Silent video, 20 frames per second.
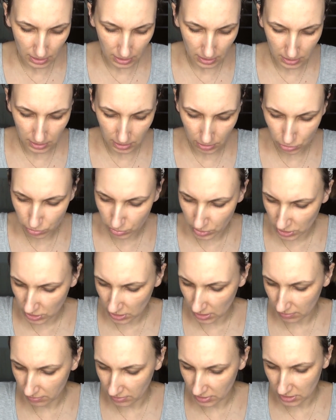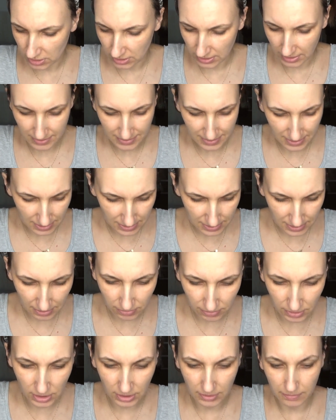E, ja już przejrzałam właśnie ten
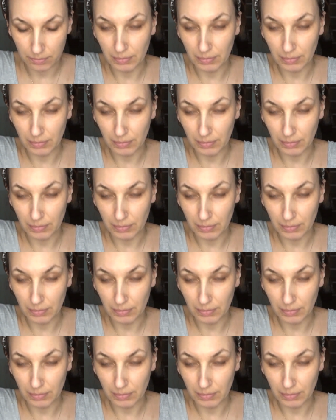zestawik,